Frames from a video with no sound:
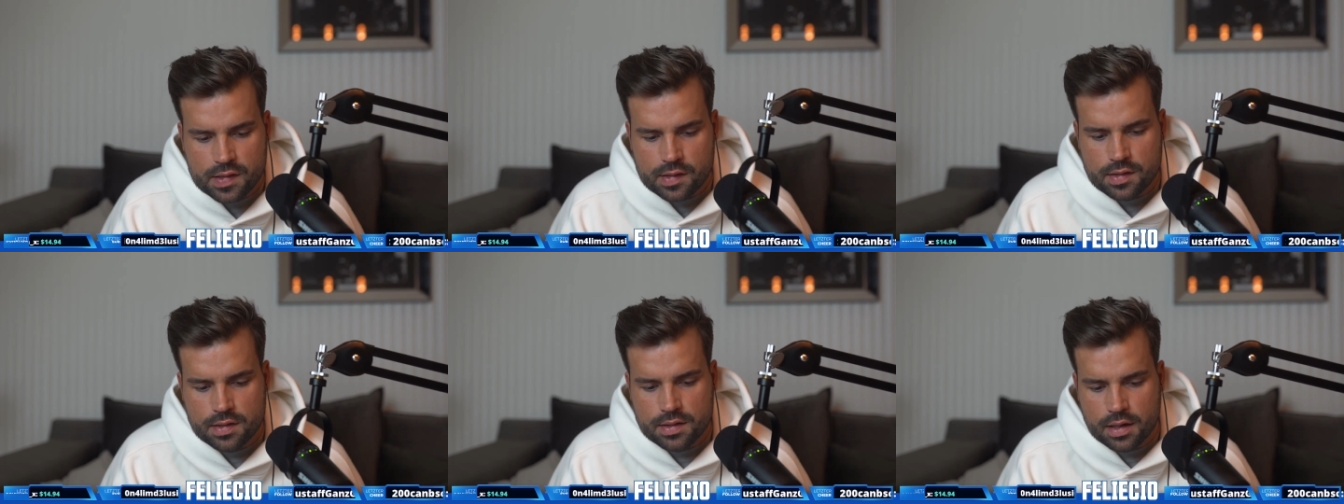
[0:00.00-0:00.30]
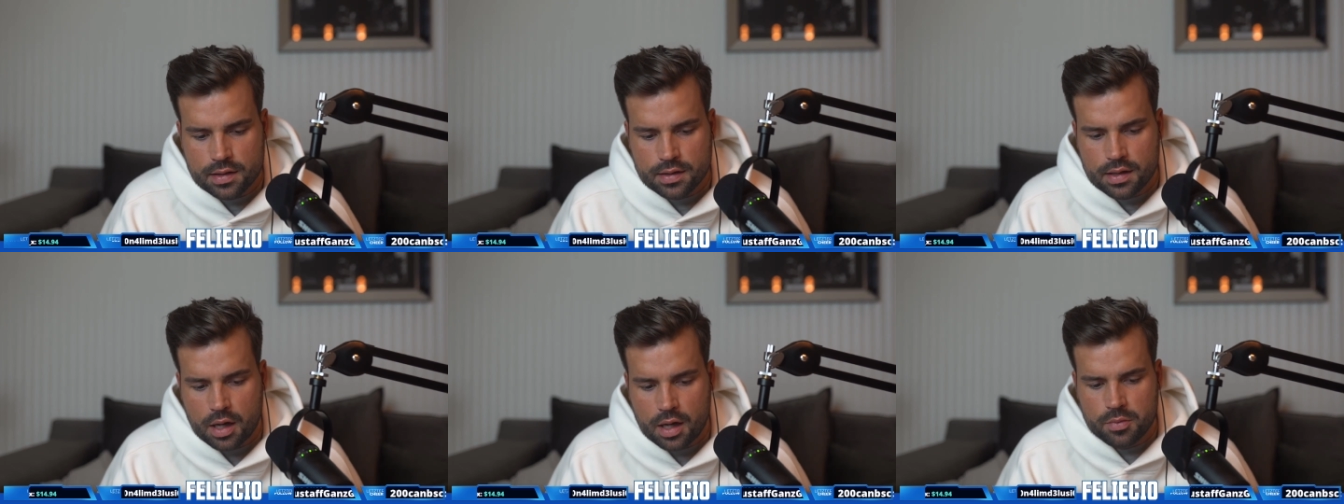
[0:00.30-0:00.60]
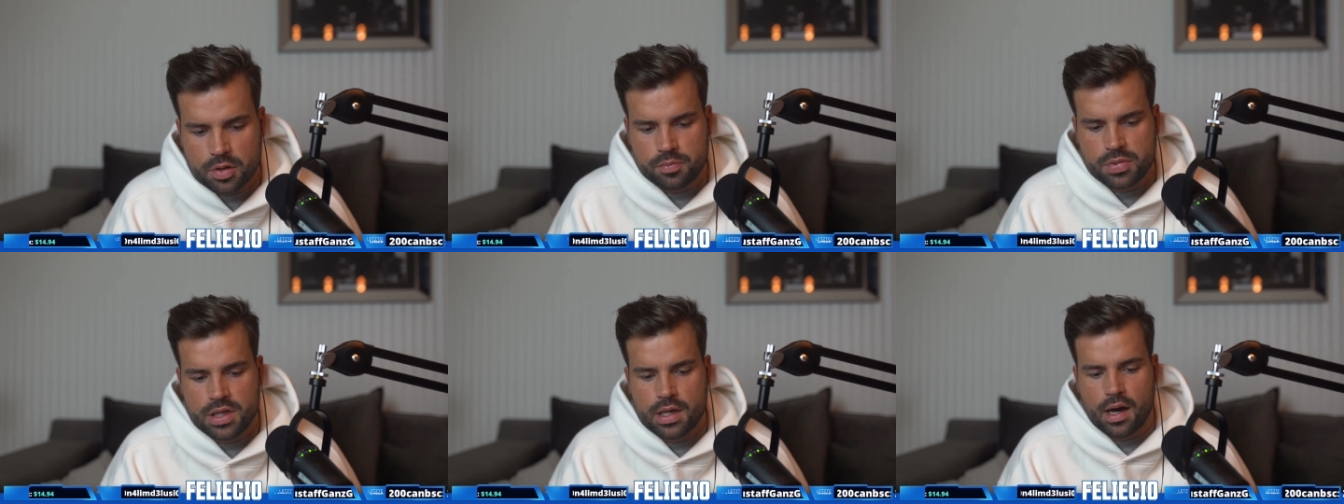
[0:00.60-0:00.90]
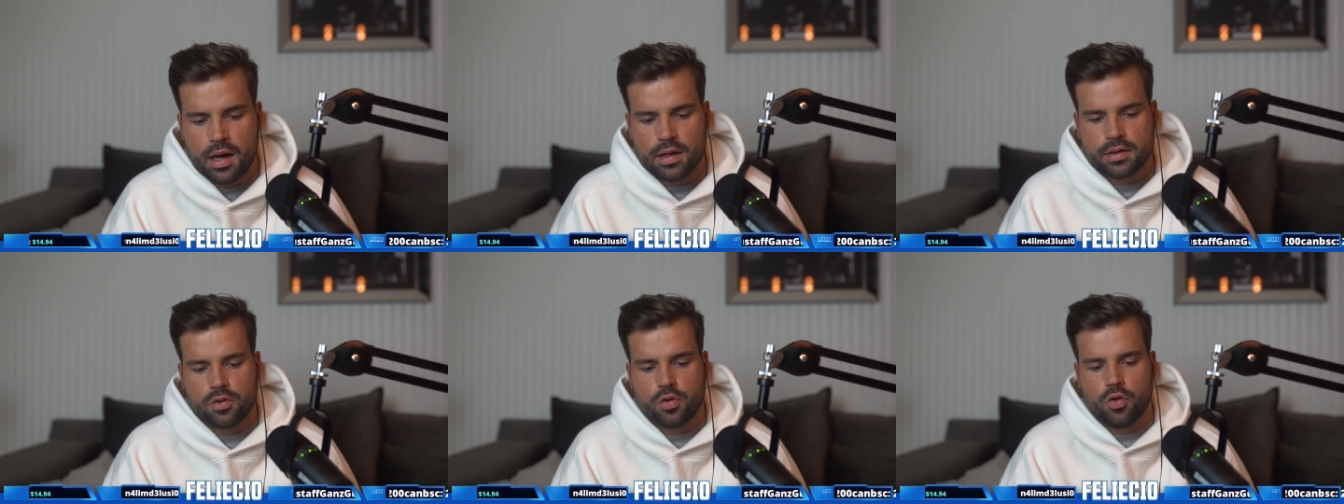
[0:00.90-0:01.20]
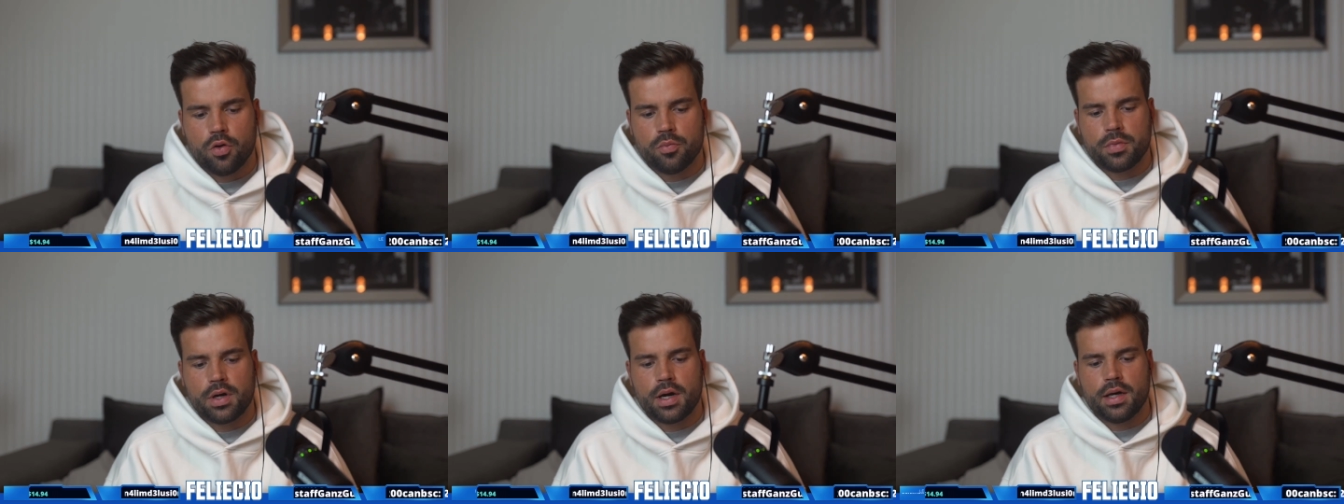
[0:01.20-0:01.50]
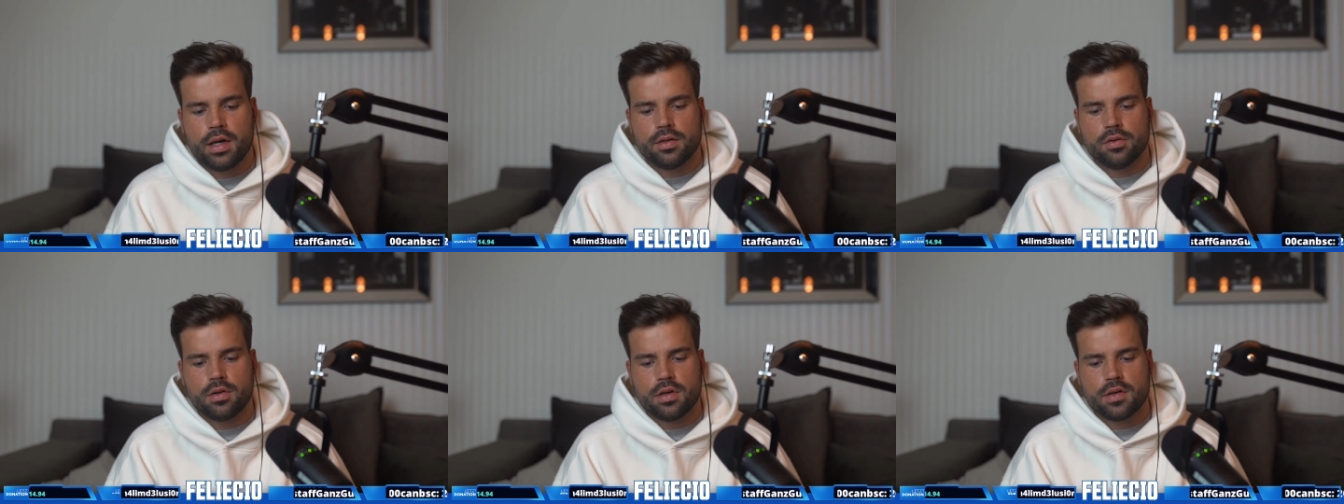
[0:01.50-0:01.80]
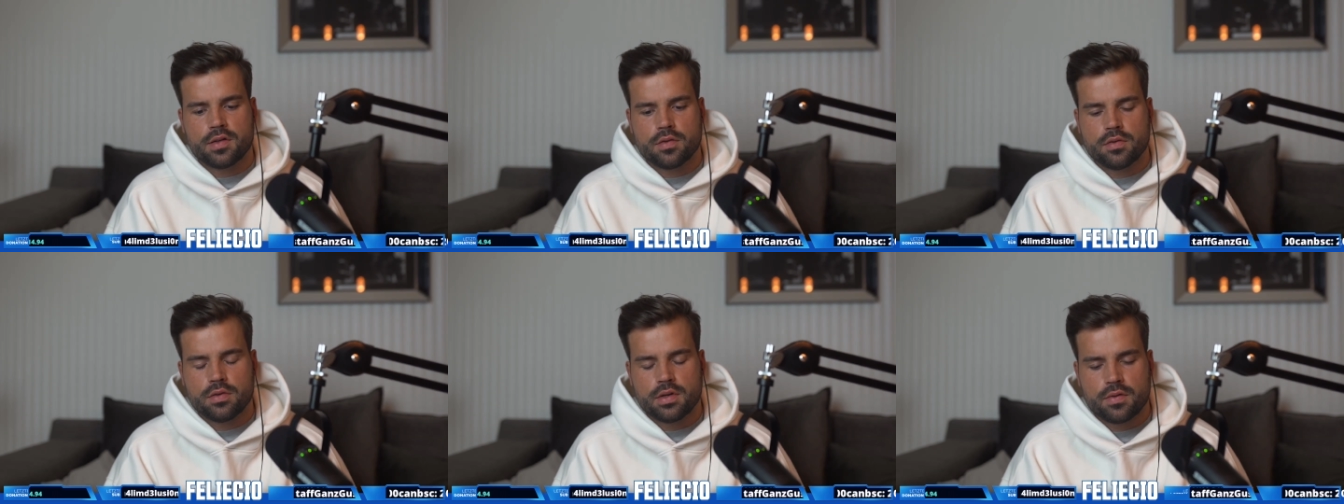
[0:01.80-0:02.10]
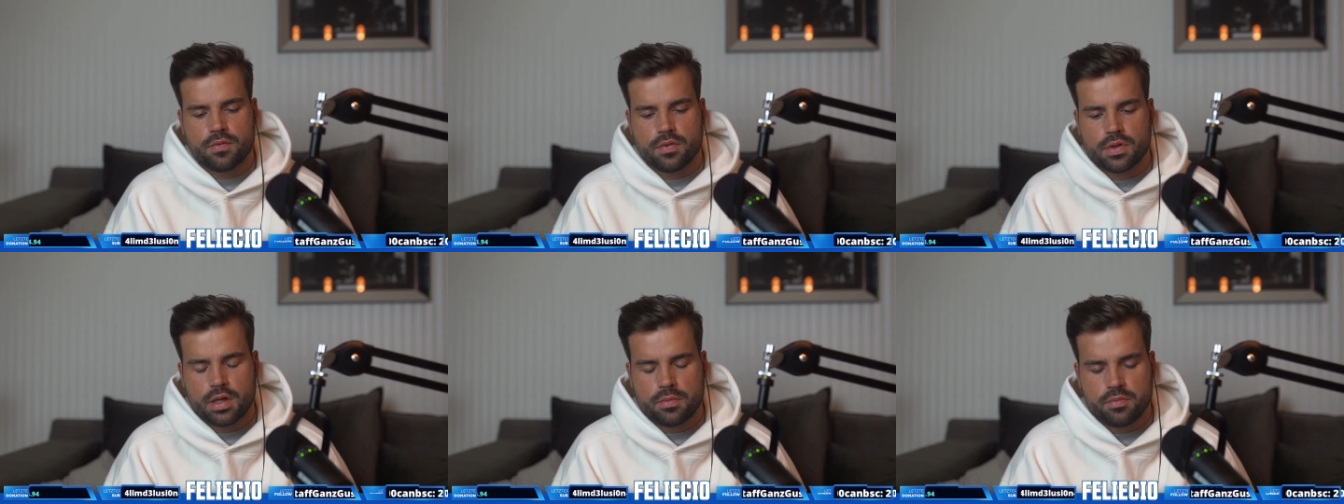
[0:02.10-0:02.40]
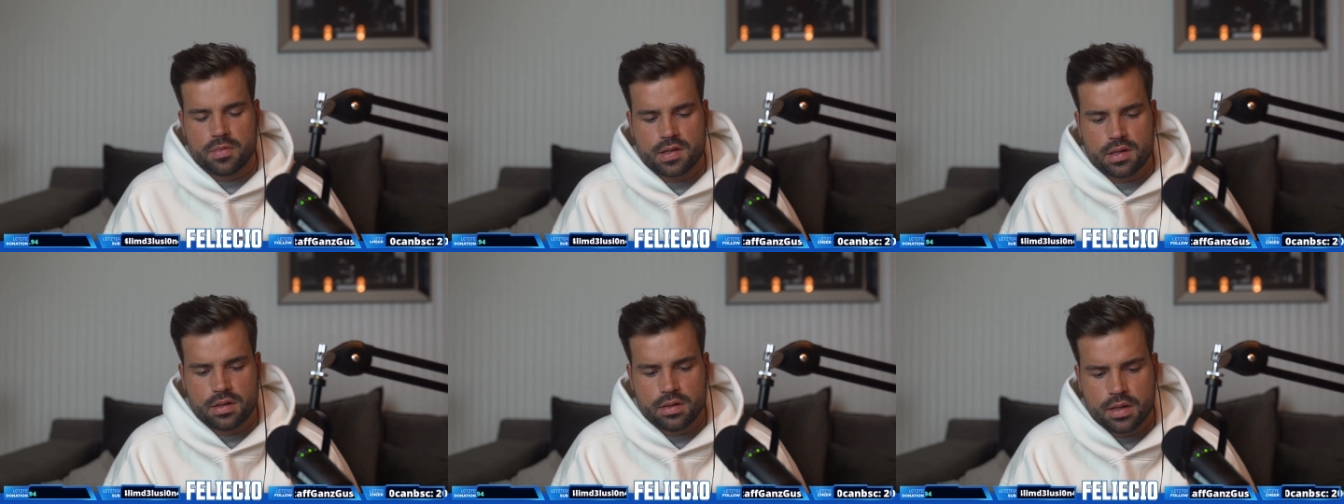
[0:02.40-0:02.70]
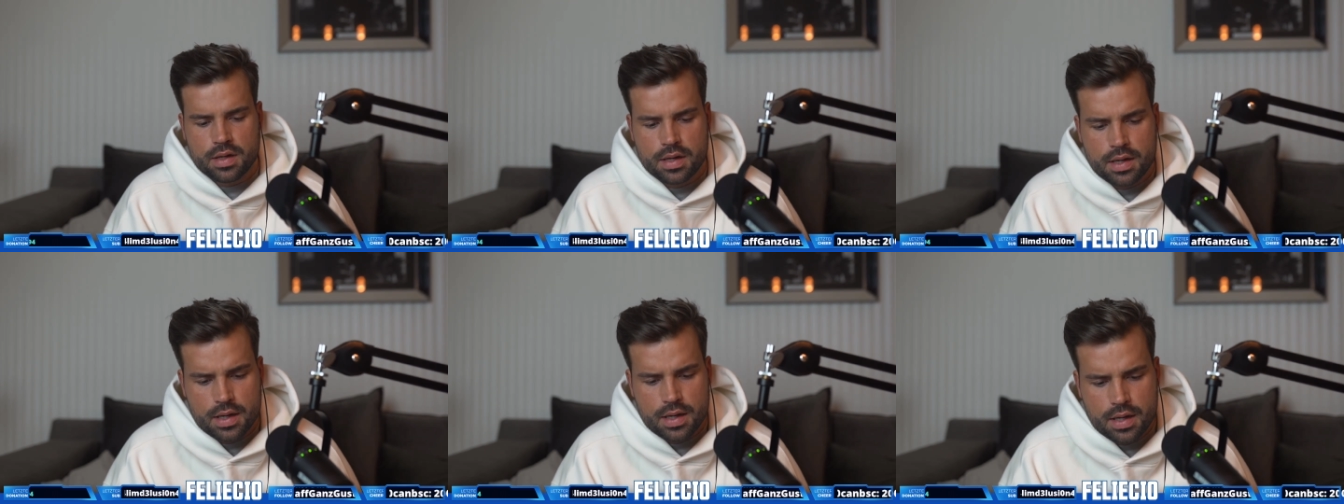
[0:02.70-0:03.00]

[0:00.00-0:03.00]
dass ich dann da mit Bier ankommen kann oder so. Das wird dann ein bisschen